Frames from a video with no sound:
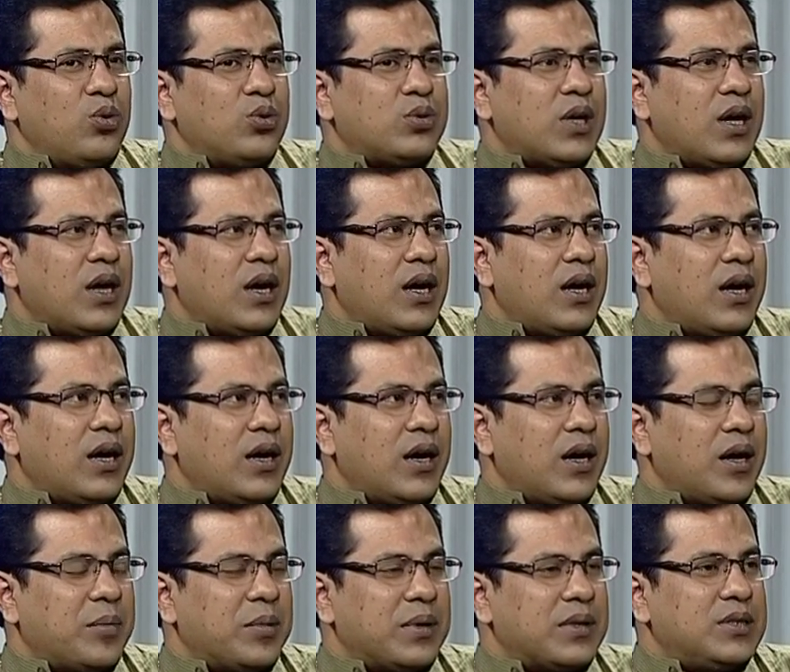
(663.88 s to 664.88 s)
ওটা
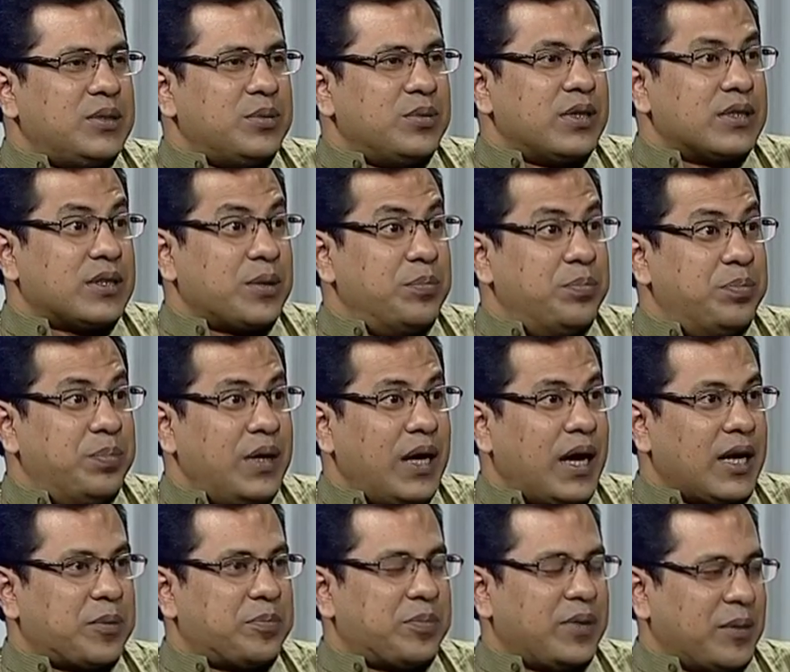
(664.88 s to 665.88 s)
আমার জীবনে একটা
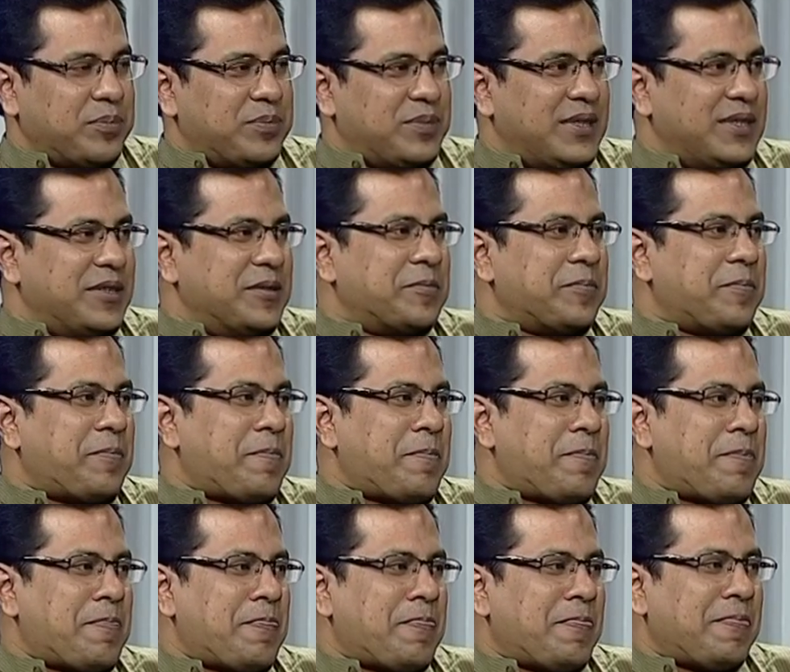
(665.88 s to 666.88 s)
বিরাট প্রাপ্তি
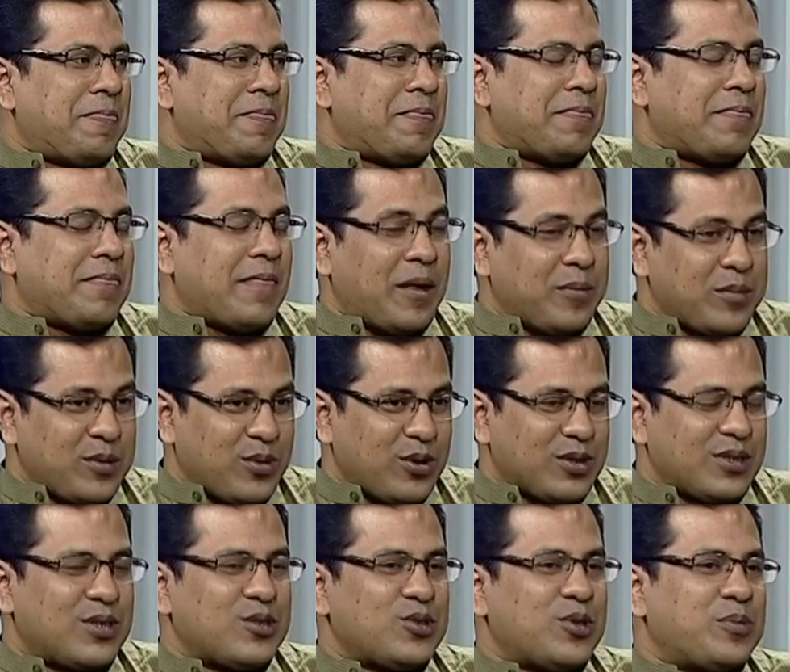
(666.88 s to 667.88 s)
আমি
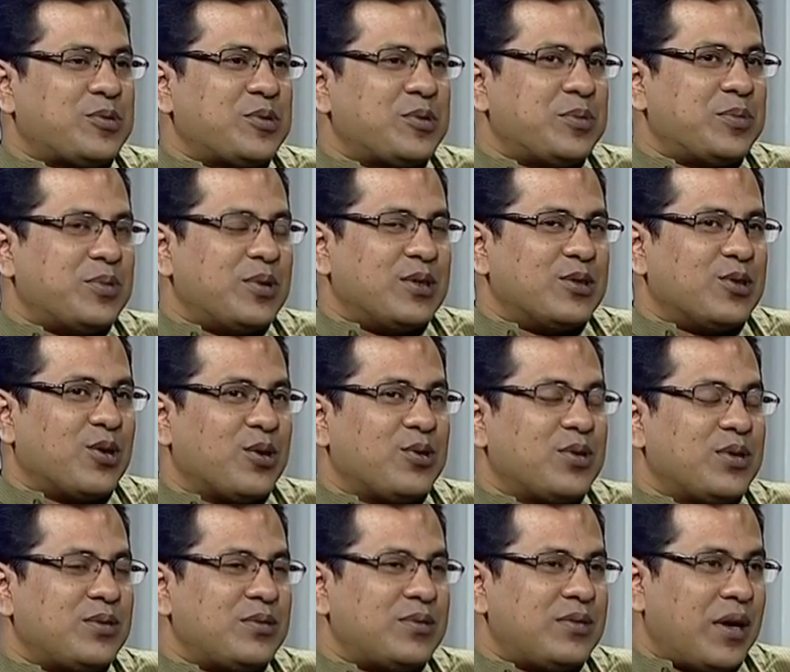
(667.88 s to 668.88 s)
কথাটা সবসময় বলি
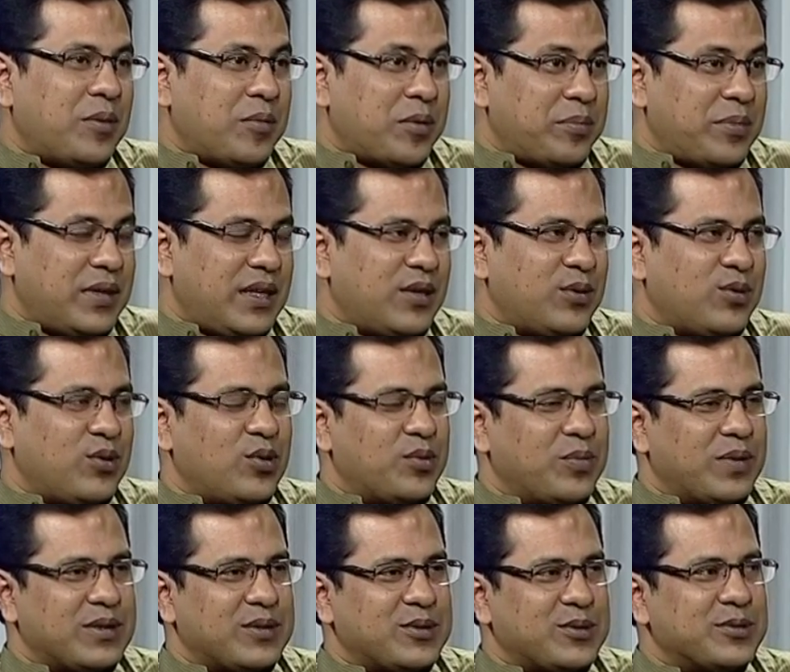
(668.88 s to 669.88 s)
তখন আমার মেয়ে হলো
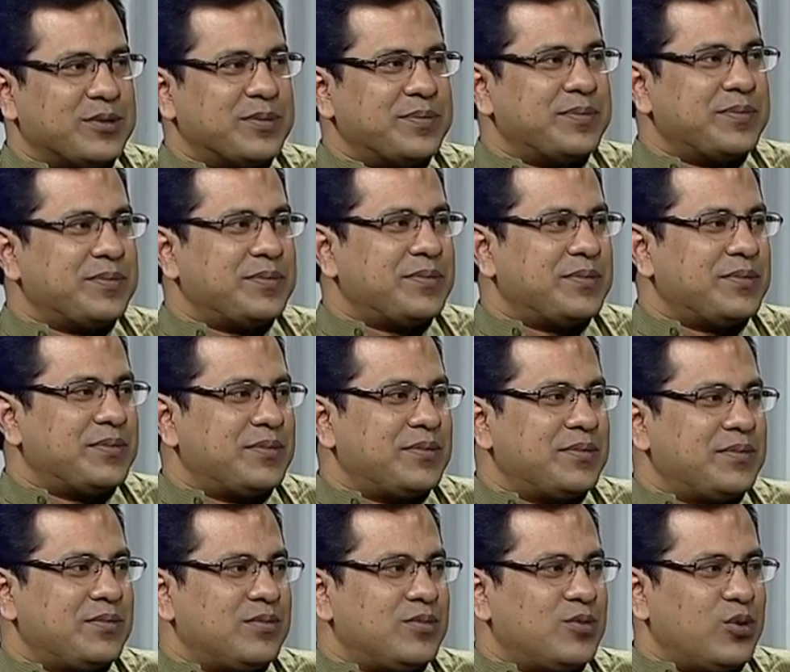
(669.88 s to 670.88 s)
মাত্র
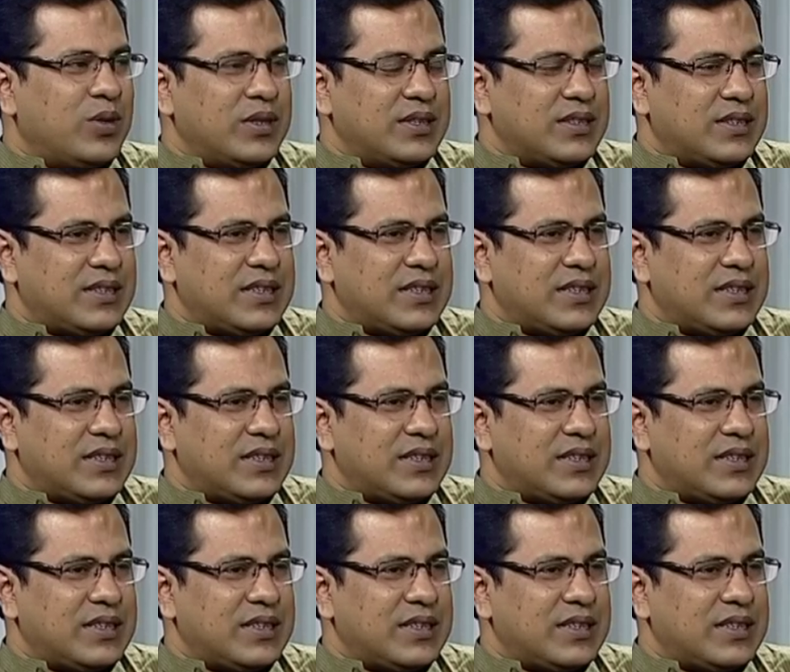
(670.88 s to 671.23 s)
দু